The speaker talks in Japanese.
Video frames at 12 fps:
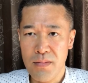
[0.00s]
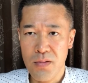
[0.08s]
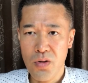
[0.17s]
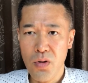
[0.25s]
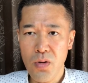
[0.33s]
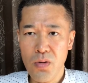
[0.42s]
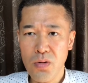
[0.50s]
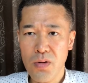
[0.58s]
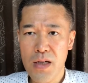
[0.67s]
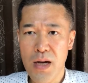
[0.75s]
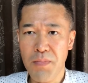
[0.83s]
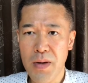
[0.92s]
そのこと
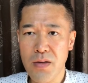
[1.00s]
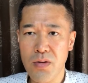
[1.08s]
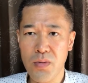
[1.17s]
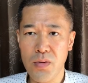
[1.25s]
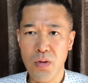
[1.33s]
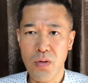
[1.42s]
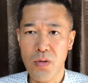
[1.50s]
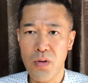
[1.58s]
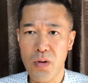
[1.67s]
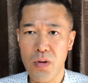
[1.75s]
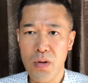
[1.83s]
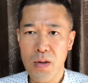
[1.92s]
がやっぱり自分の
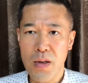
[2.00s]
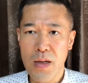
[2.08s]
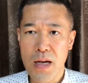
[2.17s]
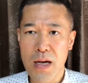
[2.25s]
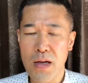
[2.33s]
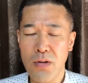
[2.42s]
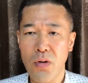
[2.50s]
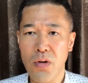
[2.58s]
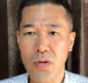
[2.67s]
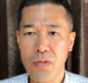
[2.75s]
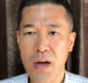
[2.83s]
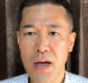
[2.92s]
こう能
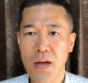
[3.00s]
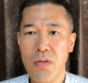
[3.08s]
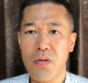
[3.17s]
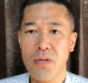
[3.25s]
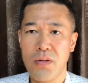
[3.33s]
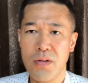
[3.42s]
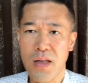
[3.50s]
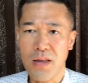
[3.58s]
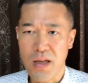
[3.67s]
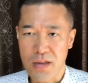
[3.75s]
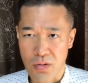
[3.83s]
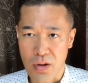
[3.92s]
力を上げることになっ
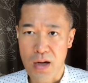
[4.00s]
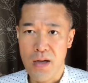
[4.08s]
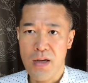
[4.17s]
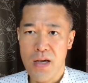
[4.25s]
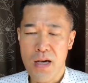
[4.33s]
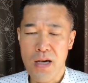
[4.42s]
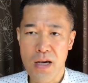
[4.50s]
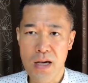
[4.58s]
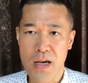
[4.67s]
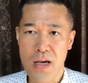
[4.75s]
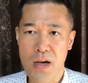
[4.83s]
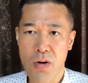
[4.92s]
たりとか、
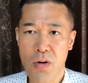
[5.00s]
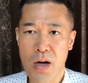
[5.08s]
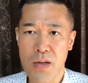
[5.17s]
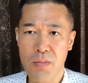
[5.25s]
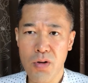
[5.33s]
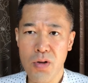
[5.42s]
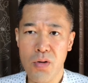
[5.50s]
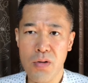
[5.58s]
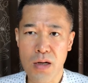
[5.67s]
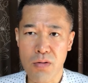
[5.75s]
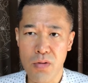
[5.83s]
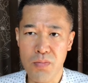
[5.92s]
他にもいろん
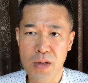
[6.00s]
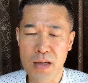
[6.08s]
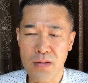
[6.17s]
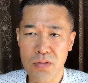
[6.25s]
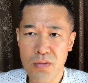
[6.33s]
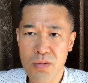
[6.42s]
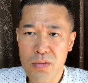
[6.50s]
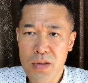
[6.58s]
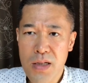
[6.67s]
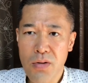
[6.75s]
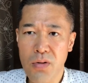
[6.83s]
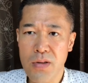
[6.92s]
なこうプラス
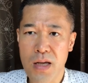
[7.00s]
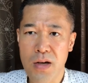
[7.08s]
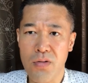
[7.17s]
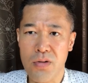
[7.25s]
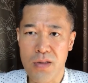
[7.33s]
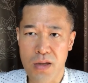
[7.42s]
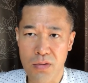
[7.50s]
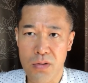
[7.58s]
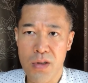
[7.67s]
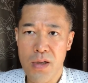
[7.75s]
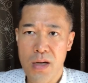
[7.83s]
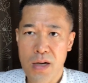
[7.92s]
にこう作用してい
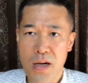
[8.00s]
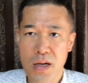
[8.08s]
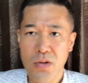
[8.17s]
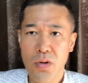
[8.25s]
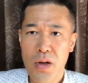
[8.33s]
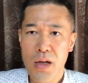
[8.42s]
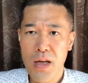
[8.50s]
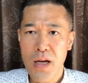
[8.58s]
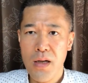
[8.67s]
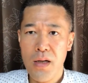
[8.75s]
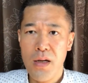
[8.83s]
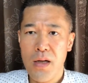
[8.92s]
る、それが
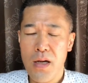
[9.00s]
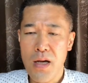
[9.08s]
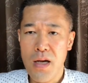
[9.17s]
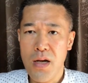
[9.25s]
ね、不